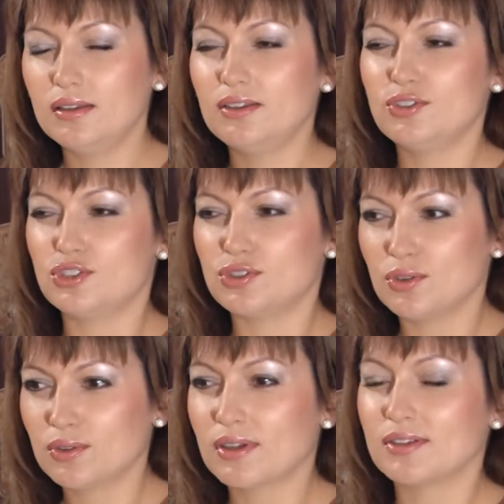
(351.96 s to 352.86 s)
и
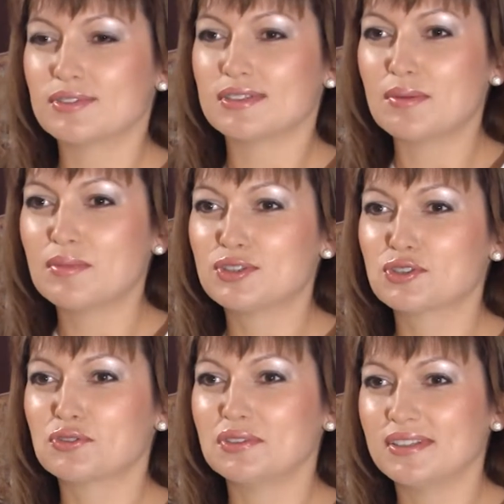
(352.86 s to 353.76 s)
щелкает в самое
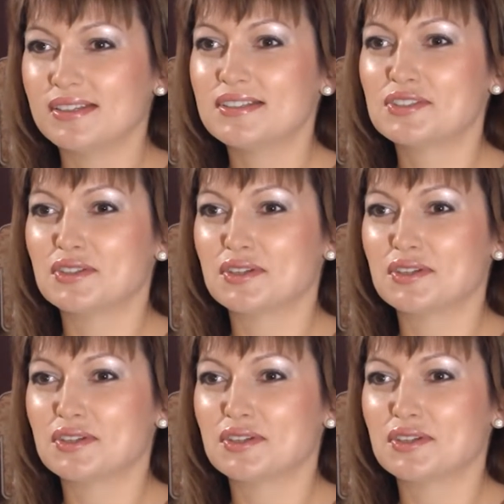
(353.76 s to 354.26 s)
что ни на есть